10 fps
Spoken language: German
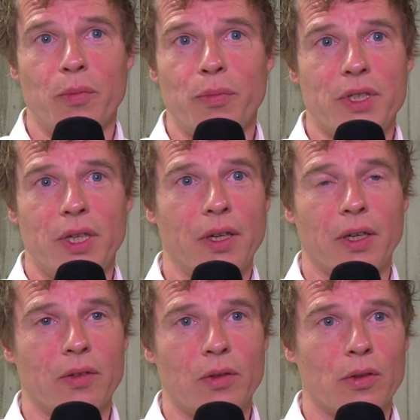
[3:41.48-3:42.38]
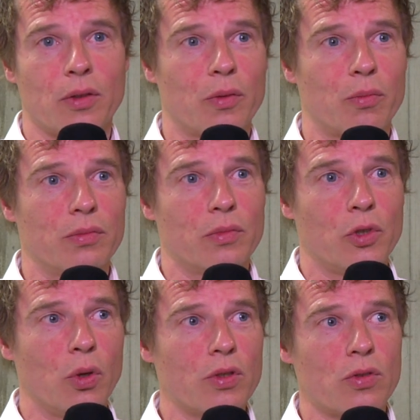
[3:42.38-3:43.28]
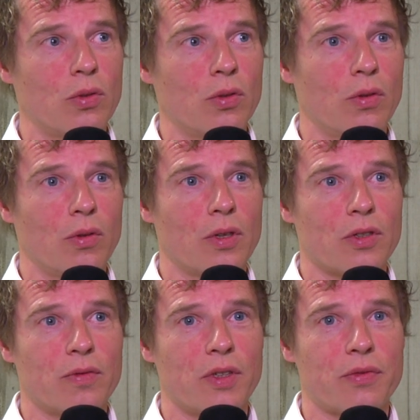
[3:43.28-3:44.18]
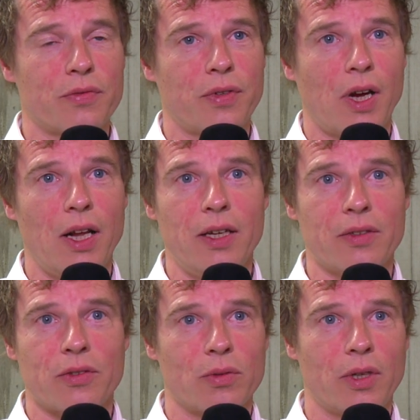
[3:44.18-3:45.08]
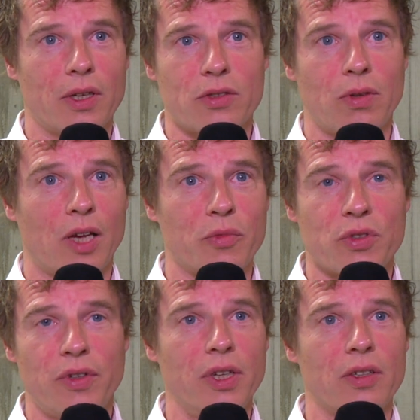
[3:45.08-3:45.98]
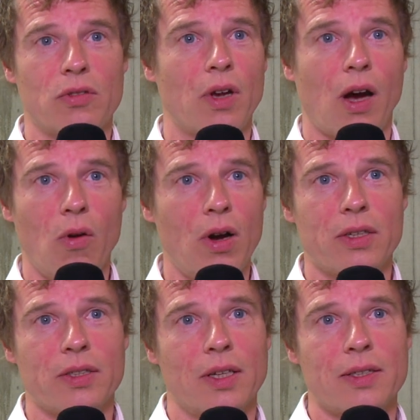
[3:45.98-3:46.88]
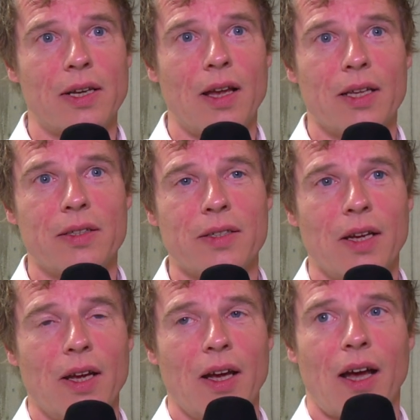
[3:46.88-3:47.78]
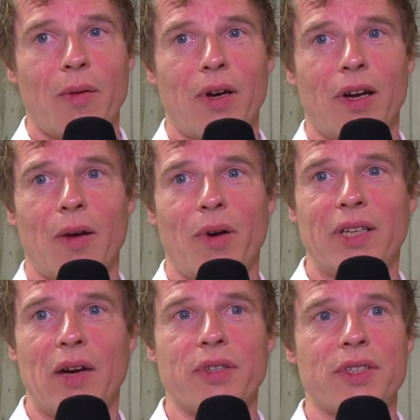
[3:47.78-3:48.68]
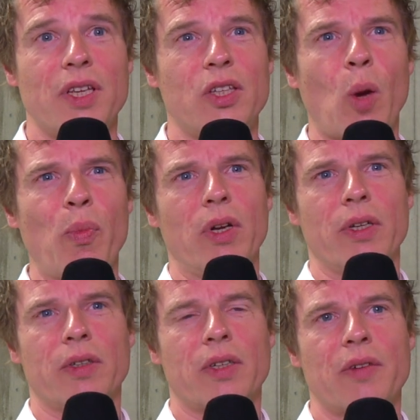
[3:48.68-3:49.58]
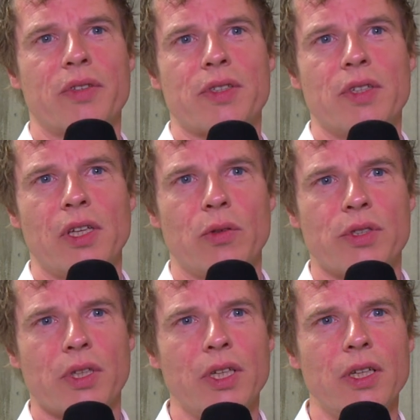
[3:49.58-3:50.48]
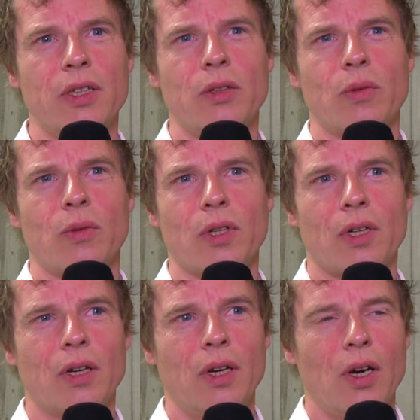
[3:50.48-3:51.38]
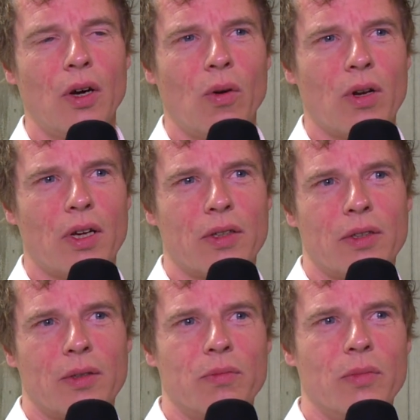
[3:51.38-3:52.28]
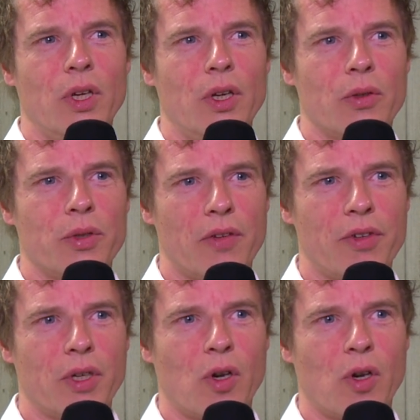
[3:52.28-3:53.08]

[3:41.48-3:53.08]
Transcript: bisherigen äh, Nutzung oder sowas verhalten, zu der, zu der Atmosphäre, zu der Aura des ganzen Ladens, aber, aber darf das nicht doppeln, darf das nicht illustrieren oder, oder ähm, durch irgendwelche